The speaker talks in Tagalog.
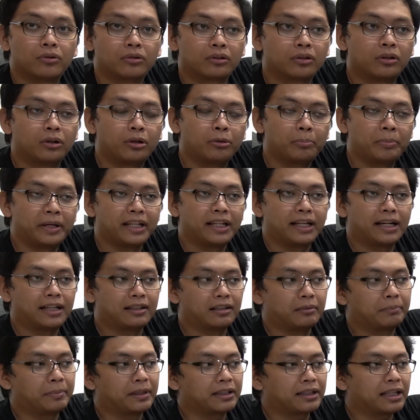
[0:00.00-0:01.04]
na open
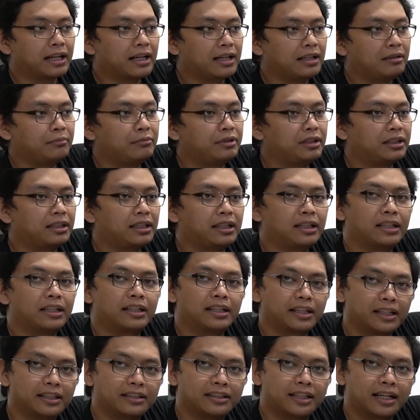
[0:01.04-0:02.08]
natin, pag tanggal mo ng
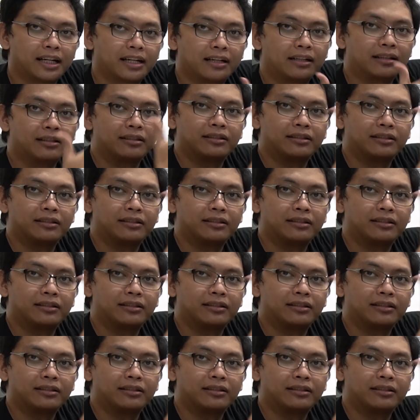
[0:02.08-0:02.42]
lalagyan niya,